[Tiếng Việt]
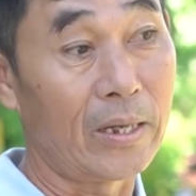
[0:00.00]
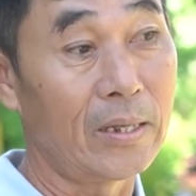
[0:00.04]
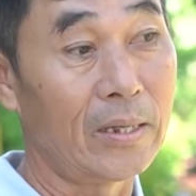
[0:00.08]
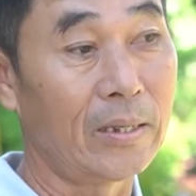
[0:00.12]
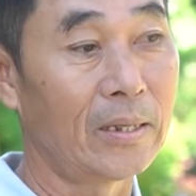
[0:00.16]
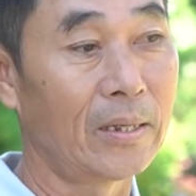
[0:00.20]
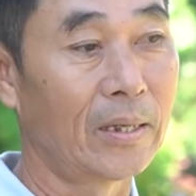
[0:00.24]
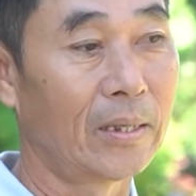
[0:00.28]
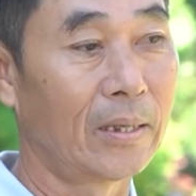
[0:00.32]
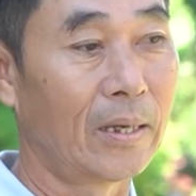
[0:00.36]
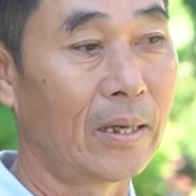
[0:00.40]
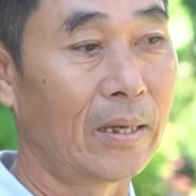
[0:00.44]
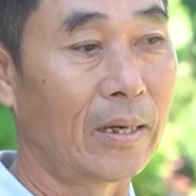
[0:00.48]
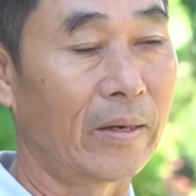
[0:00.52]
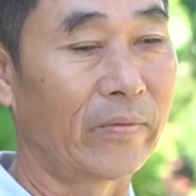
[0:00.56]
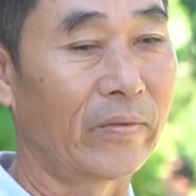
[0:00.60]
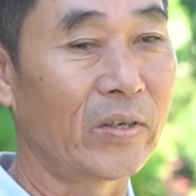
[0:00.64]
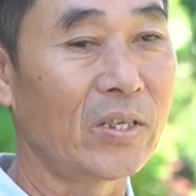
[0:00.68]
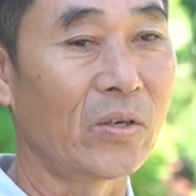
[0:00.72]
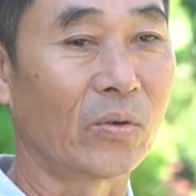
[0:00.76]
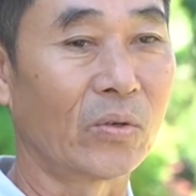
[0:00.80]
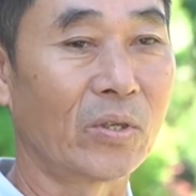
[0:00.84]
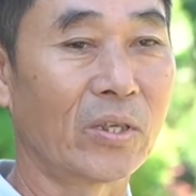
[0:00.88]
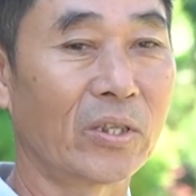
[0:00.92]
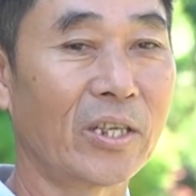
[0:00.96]
lý à,
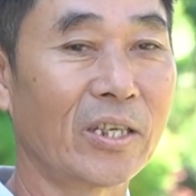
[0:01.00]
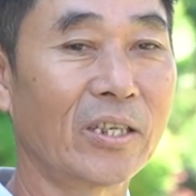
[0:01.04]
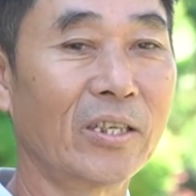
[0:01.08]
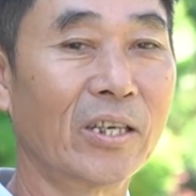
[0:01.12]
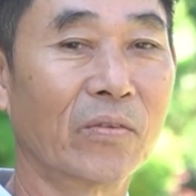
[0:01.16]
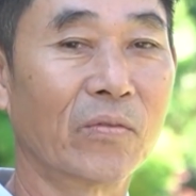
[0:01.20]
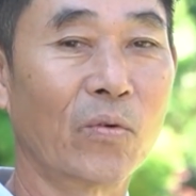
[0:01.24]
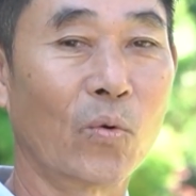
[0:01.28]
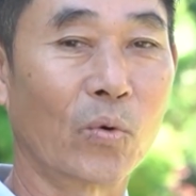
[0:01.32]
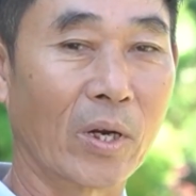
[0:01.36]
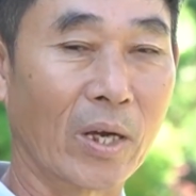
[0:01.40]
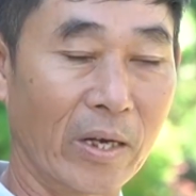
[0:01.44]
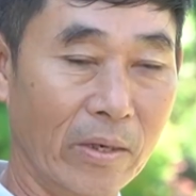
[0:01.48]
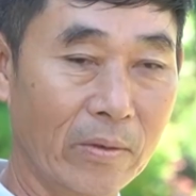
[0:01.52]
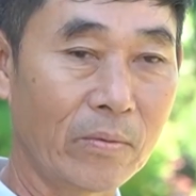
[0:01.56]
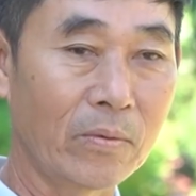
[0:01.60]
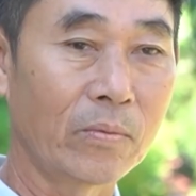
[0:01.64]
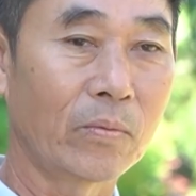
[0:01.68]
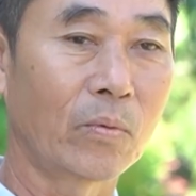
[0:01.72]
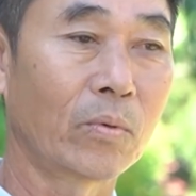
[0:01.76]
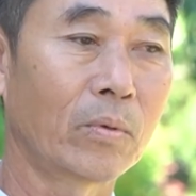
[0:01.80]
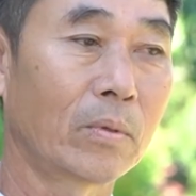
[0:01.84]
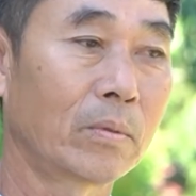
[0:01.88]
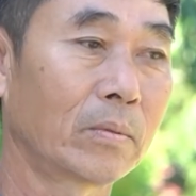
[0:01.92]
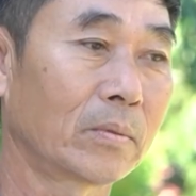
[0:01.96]
ví dụ như tiến đường phụ nữ
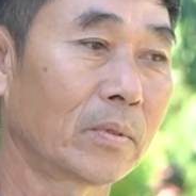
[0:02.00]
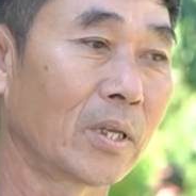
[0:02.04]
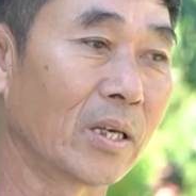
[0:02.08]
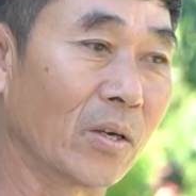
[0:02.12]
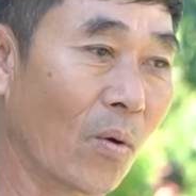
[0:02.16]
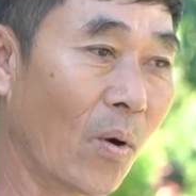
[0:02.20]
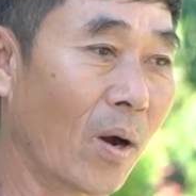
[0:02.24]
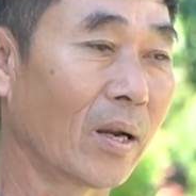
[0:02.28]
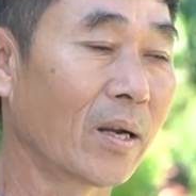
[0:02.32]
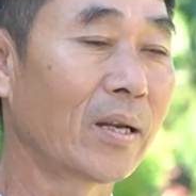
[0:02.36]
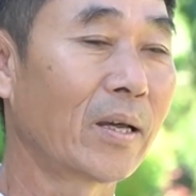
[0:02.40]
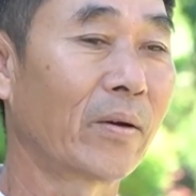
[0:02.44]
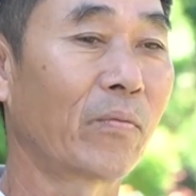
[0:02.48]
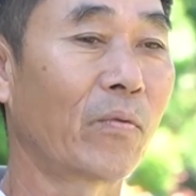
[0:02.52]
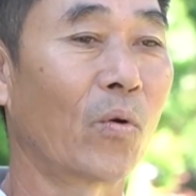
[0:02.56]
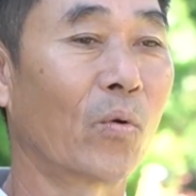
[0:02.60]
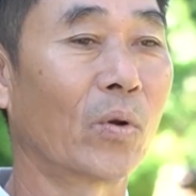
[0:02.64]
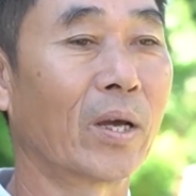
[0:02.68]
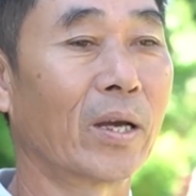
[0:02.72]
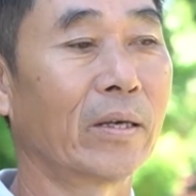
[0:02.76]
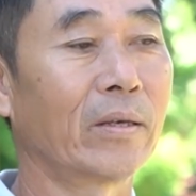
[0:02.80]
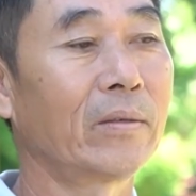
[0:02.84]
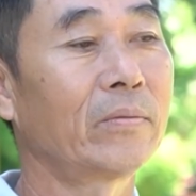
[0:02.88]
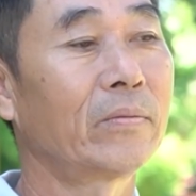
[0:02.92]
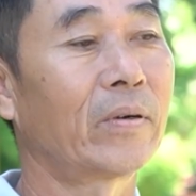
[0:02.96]
tự quản là
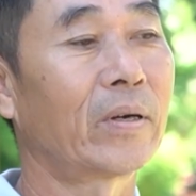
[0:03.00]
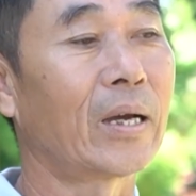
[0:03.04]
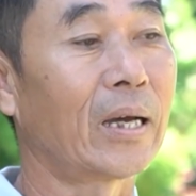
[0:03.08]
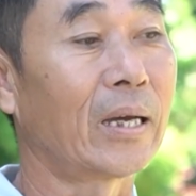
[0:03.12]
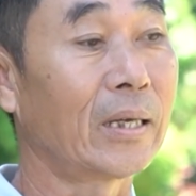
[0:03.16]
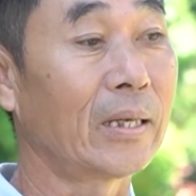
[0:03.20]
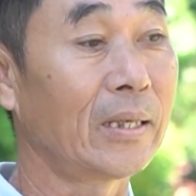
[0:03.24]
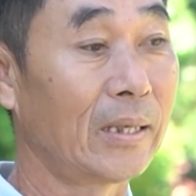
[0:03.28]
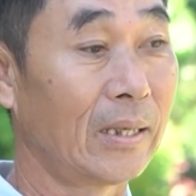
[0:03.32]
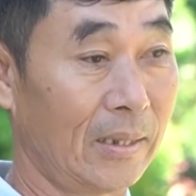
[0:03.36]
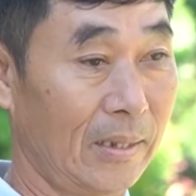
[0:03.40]
phụ nữ phải